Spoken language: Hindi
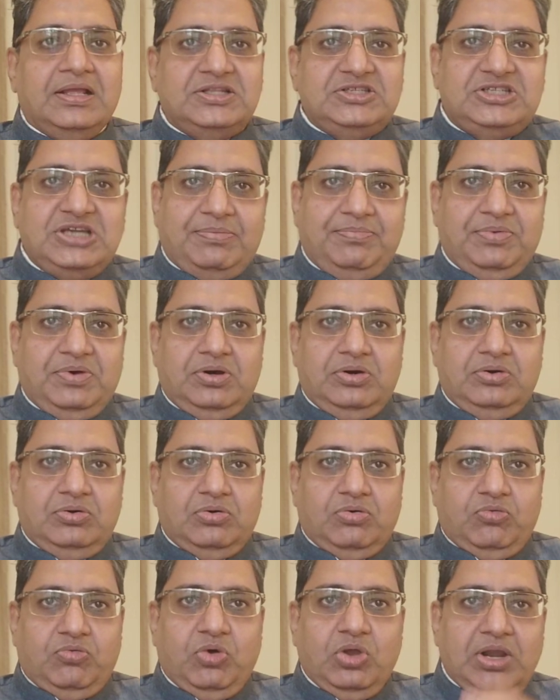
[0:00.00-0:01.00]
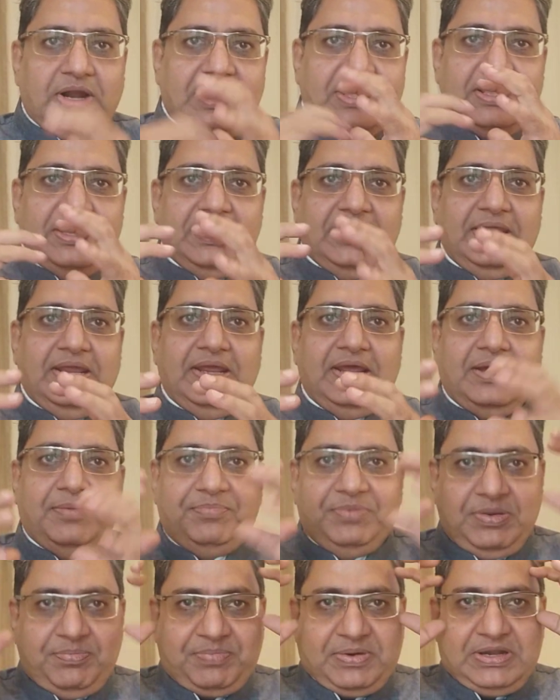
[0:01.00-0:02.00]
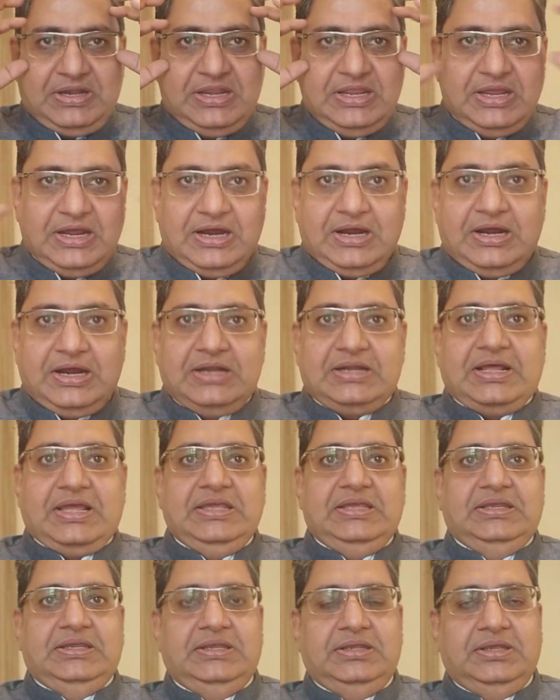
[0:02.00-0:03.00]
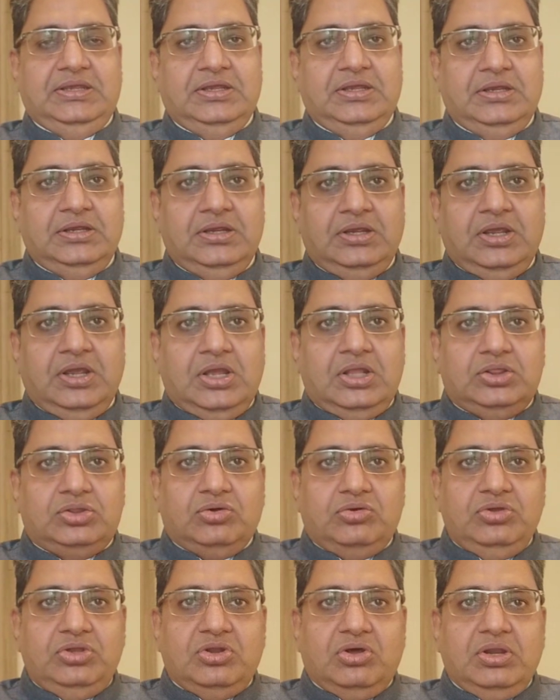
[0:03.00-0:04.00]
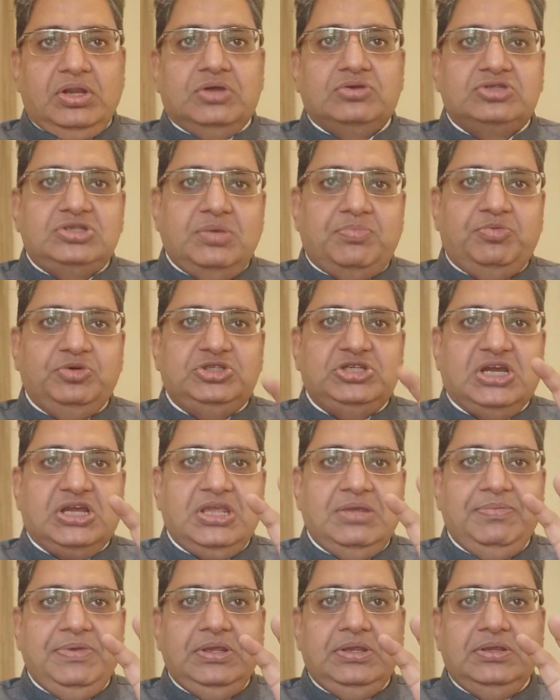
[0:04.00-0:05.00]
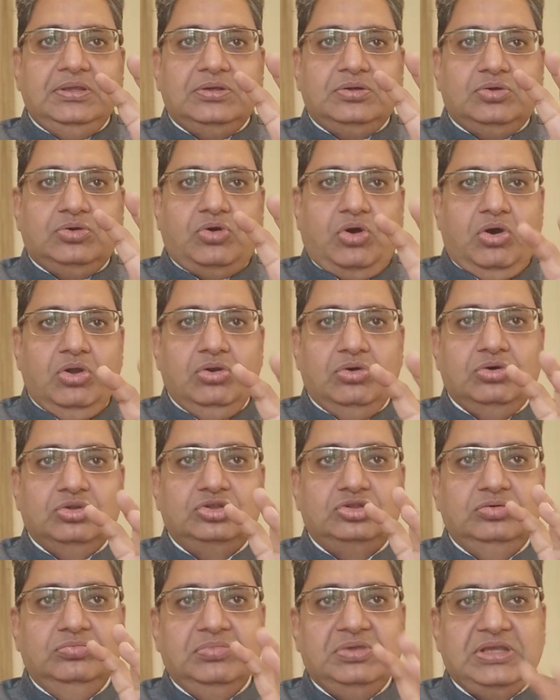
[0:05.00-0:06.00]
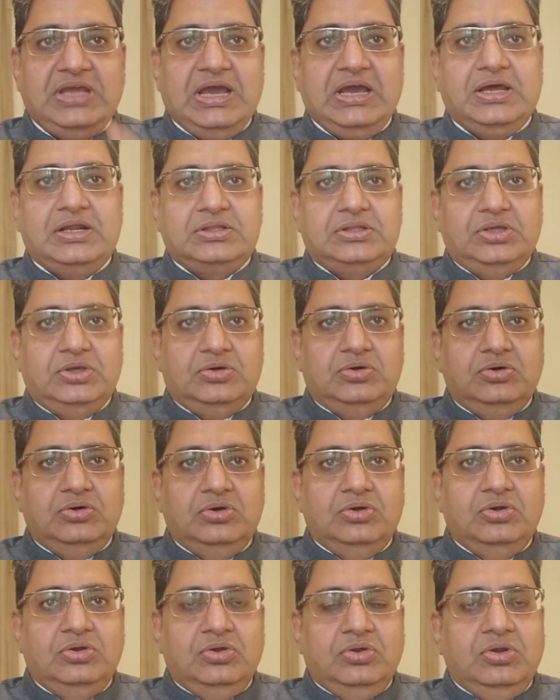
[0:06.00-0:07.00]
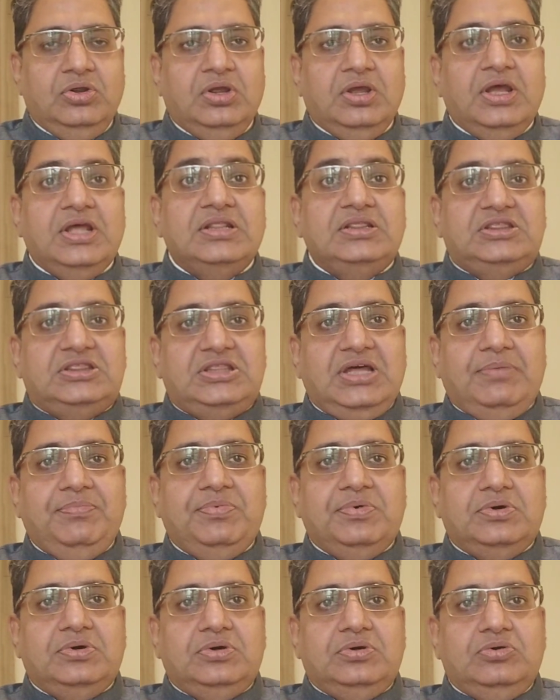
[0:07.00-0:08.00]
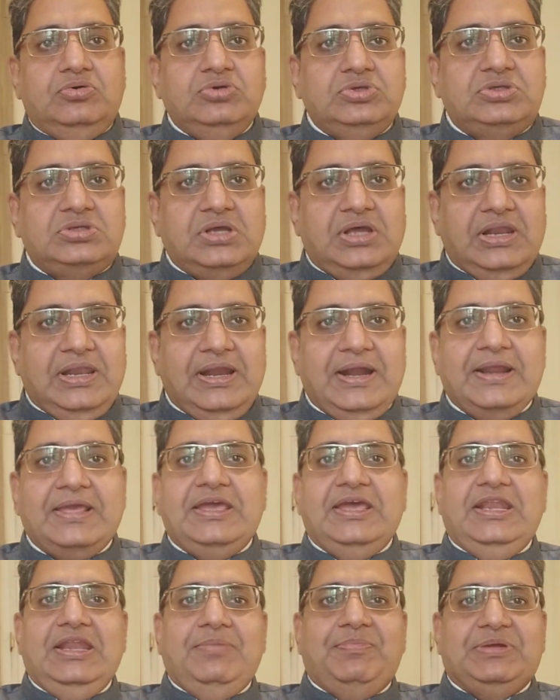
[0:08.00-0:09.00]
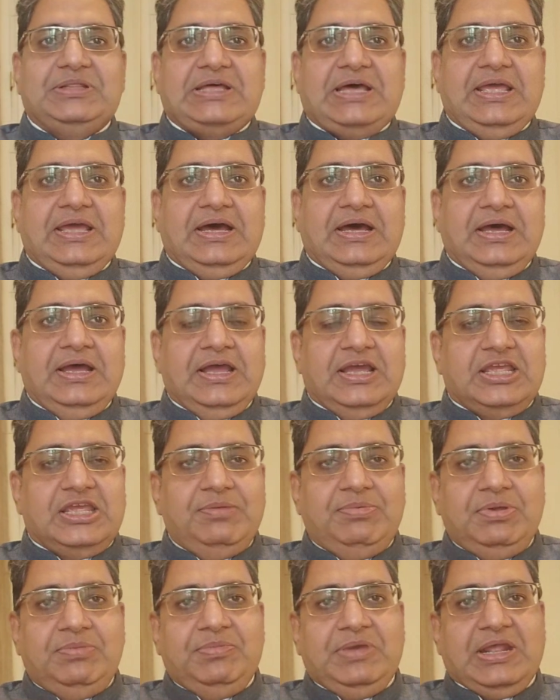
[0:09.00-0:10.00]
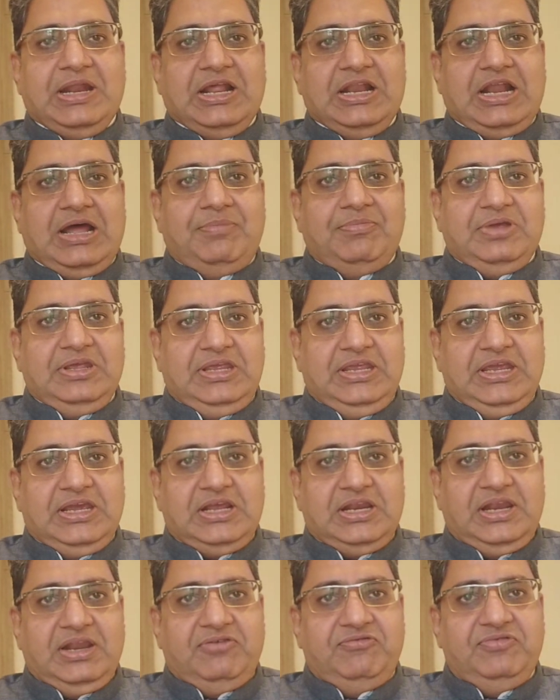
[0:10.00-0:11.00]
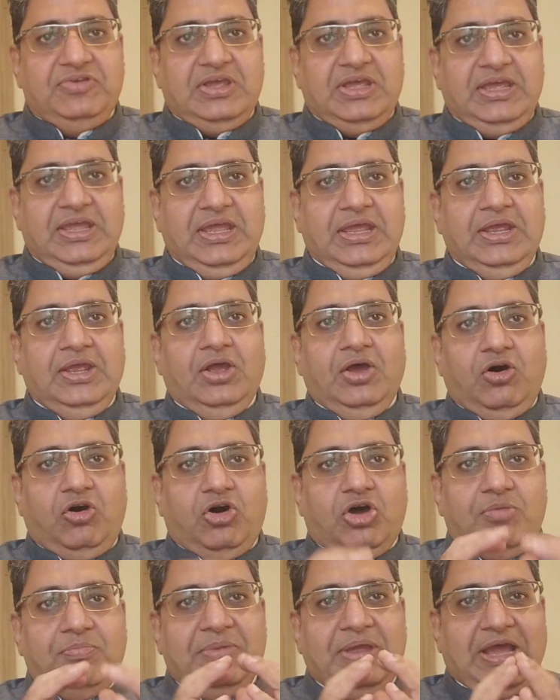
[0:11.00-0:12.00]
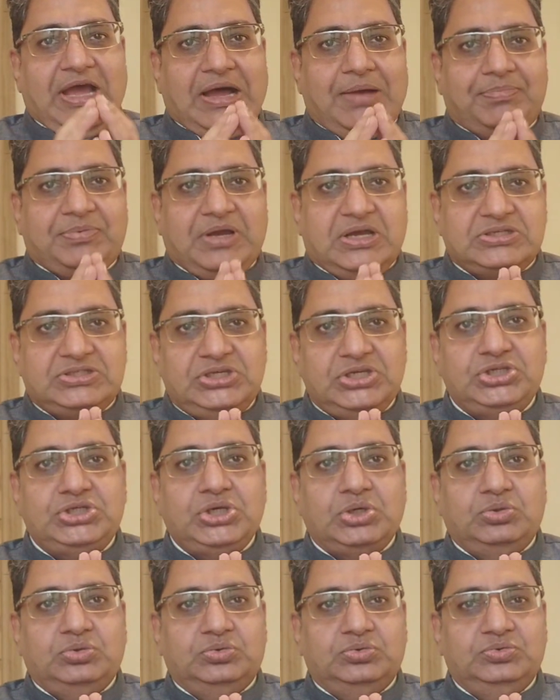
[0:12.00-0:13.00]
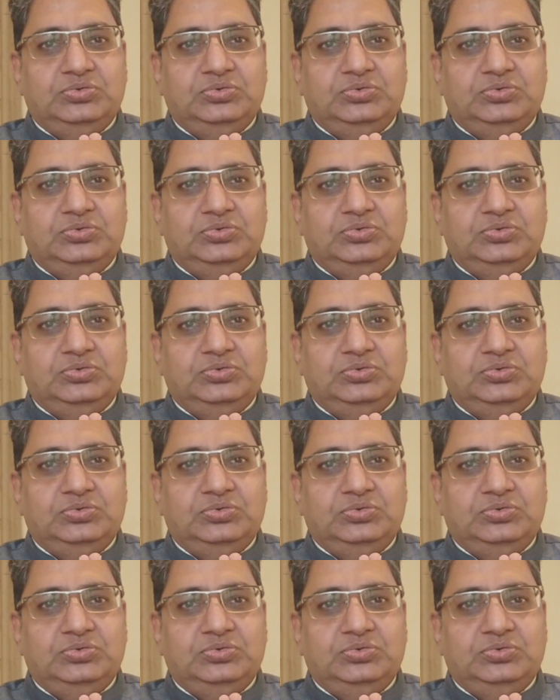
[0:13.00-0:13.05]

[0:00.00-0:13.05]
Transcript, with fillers: जब वो लड़के ने अपनी पट्टी हटाई तो इन्होंने उससे पूछा कि भी कौन हो तुम क्या करते हो तब उस लड़के ने बताया कि भी मेरा नाम एकलव्य है और मैं आपका शिष्य हूं